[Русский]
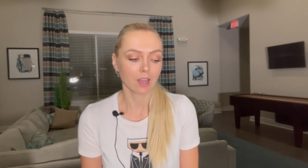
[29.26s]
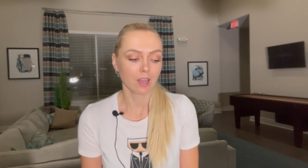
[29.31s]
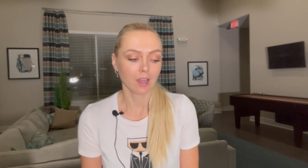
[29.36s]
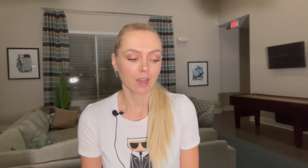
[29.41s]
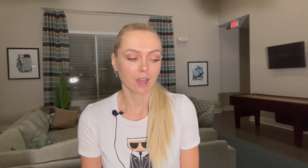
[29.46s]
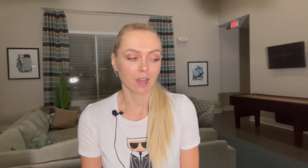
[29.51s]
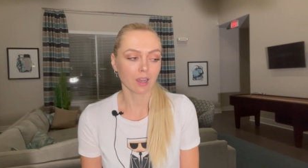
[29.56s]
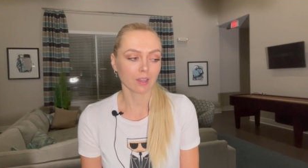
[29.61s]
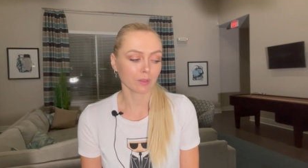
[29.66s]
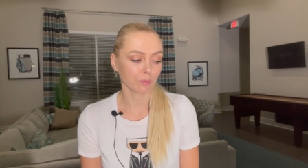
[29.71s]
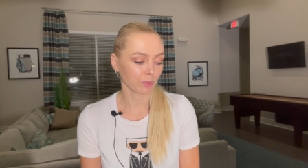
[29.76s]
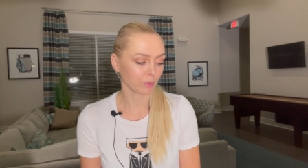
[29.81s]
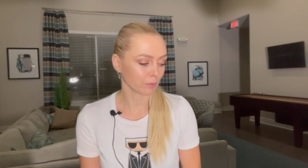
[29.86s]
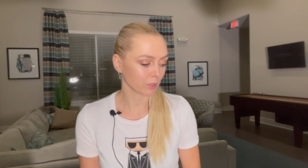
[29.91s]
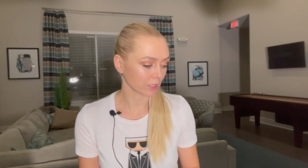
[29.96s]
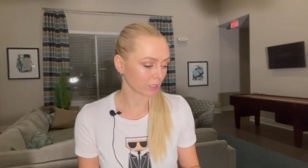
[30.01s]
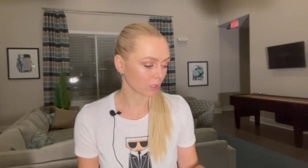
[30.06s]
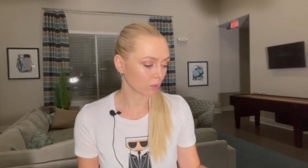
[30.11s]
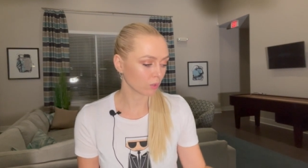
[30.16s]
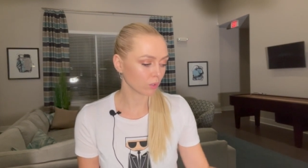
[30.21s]
например,
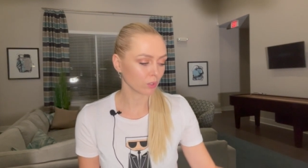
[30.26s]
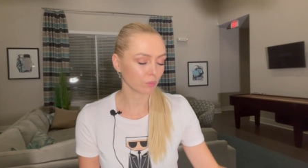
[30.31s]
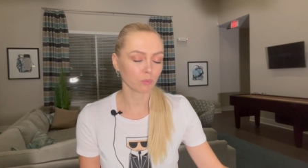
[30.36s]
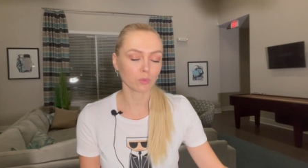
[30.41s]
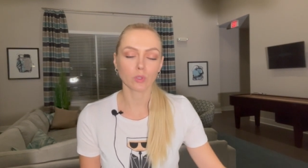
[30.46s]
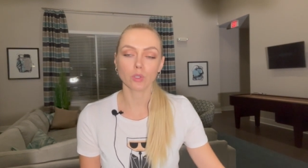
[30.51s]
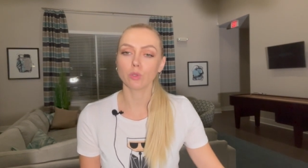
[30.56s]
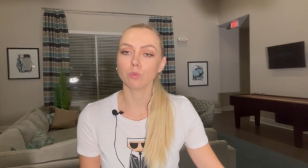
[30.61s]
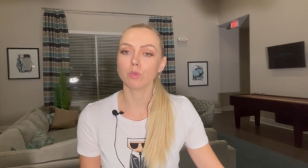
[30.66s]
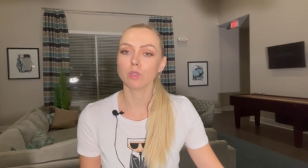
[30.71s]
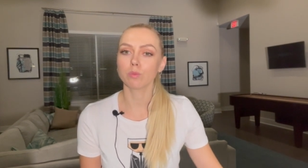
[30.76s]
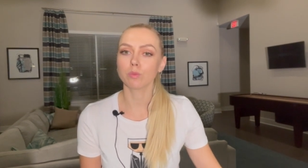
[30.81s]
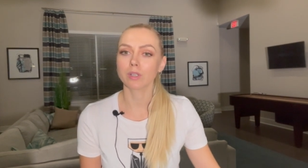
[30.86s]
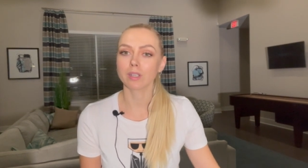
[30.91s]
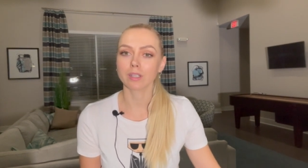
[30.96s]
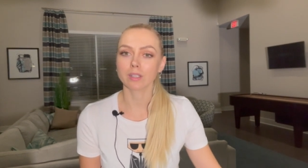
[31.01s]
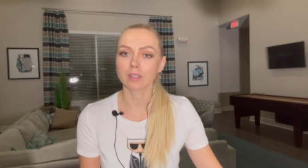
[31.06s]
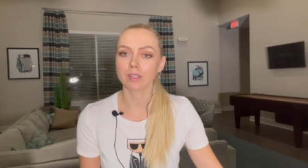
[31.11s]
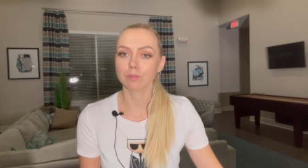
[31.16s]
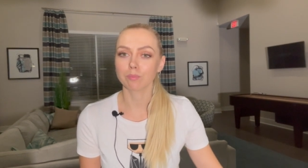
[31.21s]
какой мой
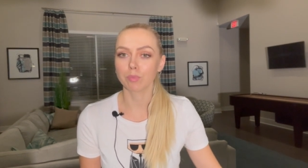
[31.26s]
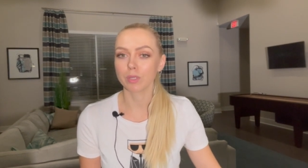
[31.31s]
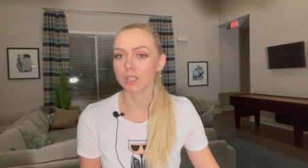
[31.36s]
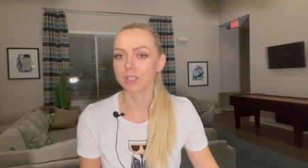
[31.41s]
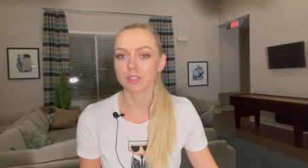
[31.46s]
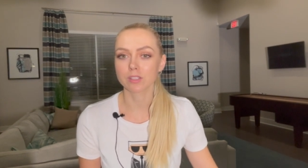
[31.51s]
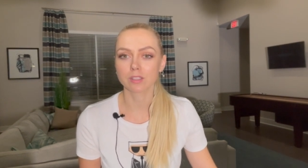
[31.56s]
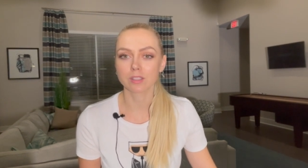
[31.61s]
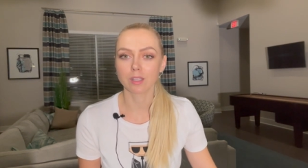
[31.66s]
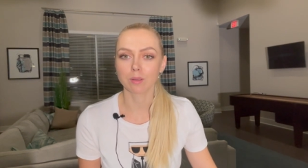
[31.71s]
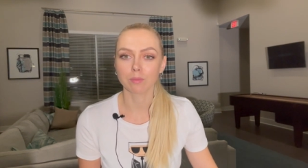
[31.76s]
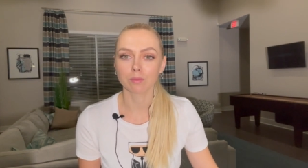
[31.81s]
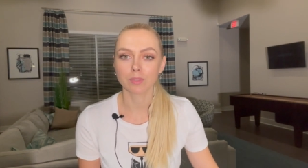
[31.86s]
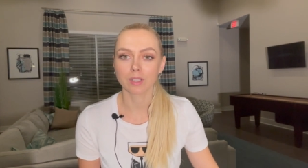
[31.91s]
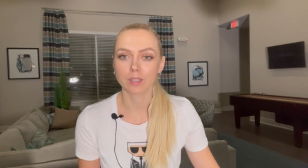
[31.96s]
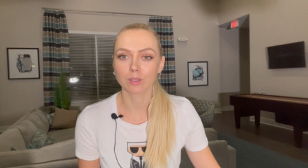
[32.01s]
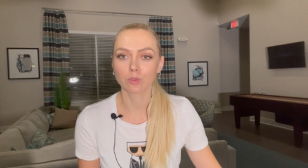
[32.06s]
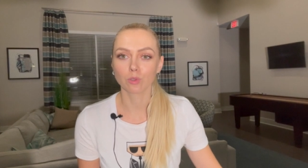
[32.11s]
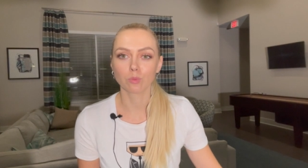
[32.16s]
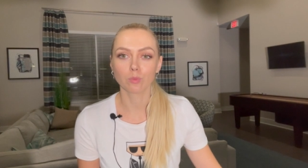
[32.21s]
любимый блеск там
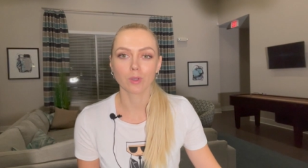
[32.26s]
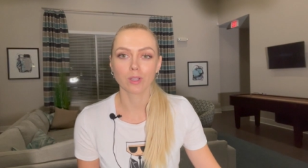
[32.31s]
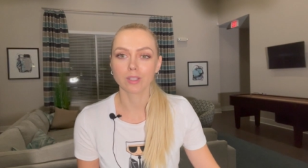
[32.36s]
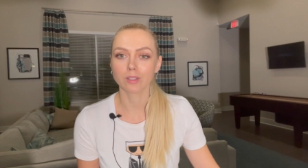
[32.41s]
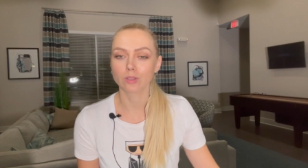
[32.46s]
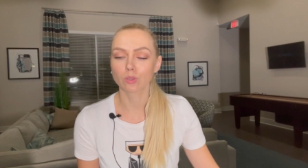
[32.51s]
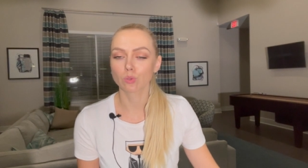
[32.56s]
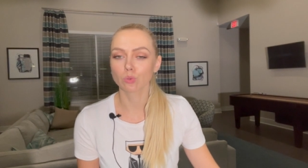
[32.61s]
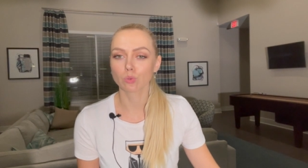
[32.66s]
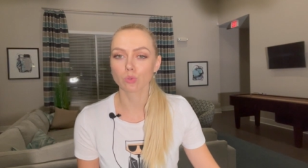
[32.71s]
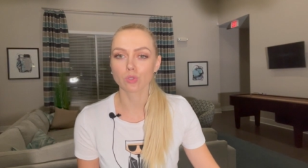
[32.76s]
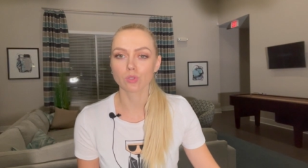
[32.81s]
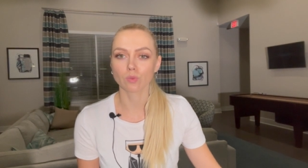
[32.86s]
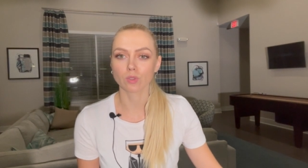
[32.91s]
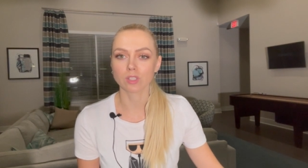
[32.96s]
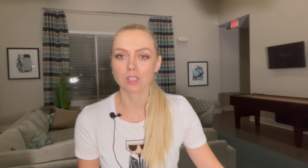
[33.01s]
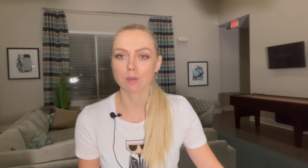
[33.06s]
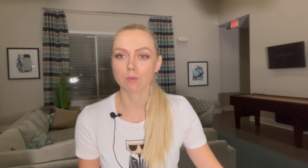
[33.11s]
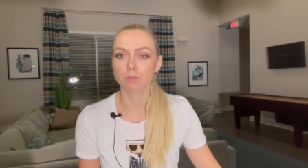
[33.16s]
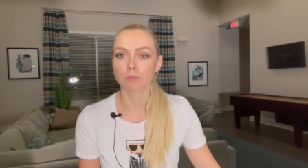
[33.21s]
для губ или тушь. Вот
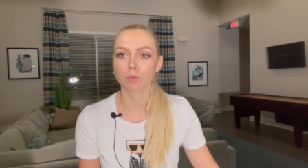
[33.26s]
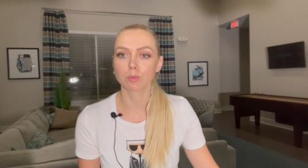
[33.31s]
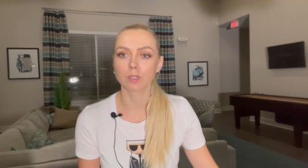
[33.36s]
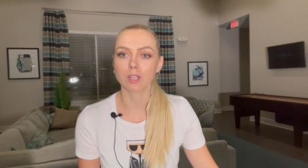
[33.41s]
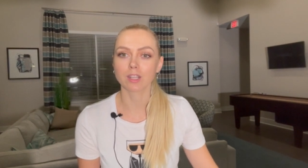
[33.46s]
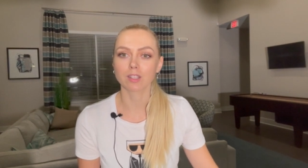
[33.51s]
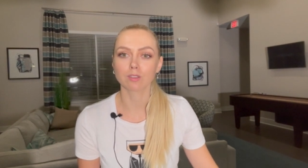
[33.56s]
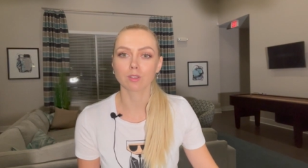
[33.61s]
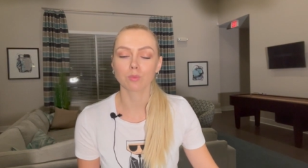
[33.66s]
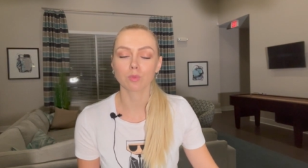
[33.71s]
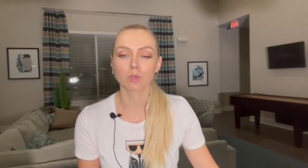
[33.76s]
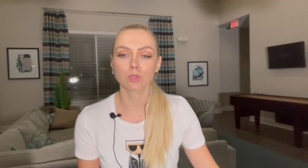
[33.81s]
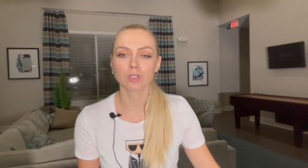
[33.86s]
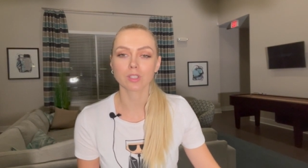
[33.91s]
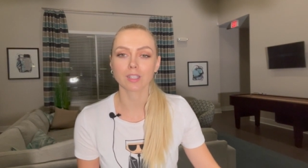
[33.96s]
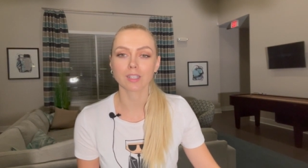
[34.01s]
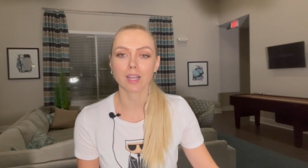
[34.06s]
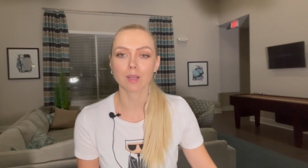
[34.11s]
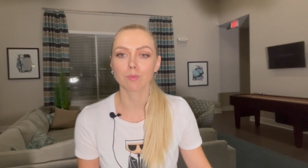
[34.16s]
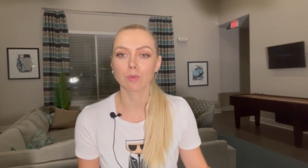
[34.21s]
самый популярный вопрос,
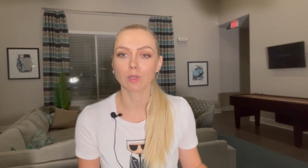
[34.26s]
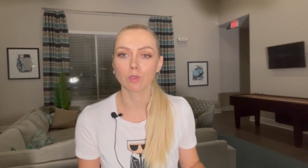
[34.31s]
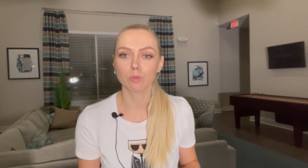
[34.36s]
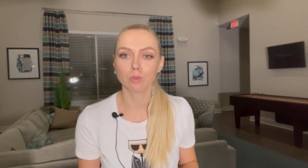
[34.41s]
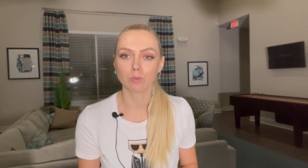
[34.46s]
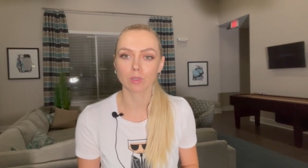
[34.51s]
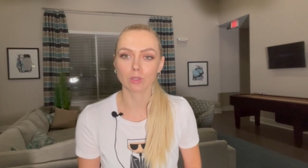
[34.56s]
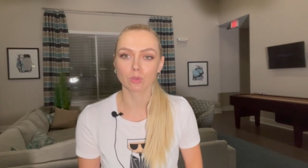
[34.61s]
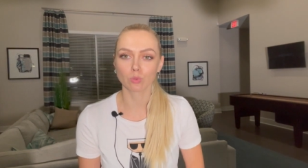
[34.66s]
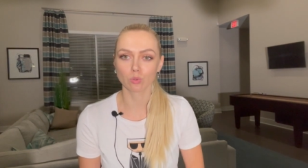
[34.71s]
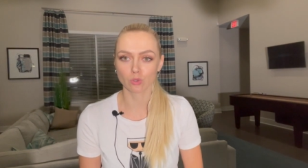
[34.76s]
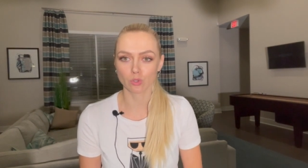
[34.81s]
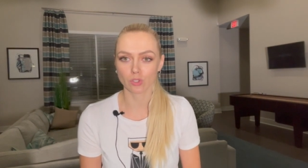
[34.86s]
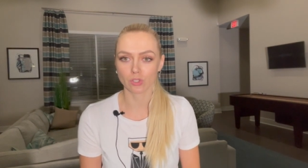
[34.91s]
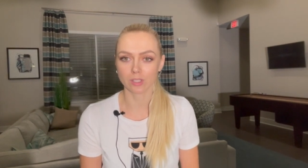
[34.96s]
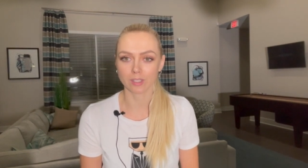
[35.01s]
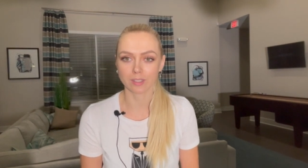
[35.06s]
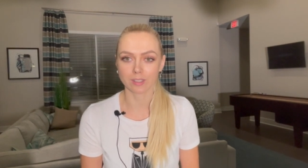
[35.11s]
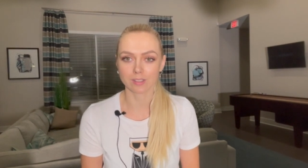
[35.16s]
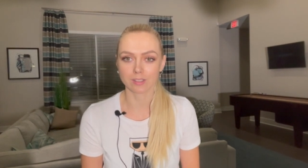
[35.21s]
какая моя любимая тушь
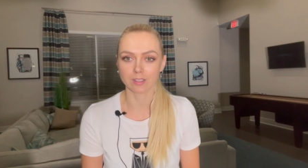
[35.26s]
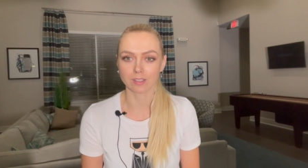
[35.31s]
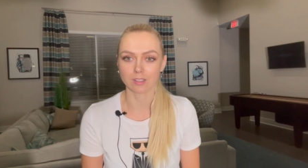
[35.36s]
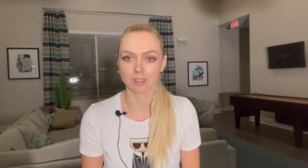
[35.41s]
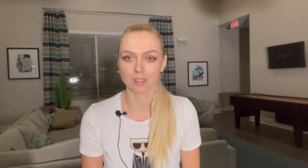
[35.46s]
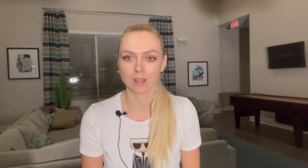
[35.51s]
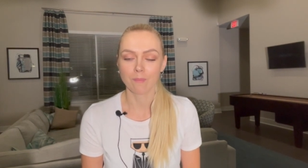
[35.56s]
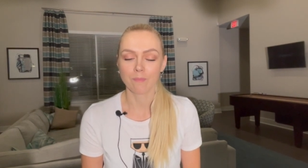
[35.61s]
для ресниц ресниц.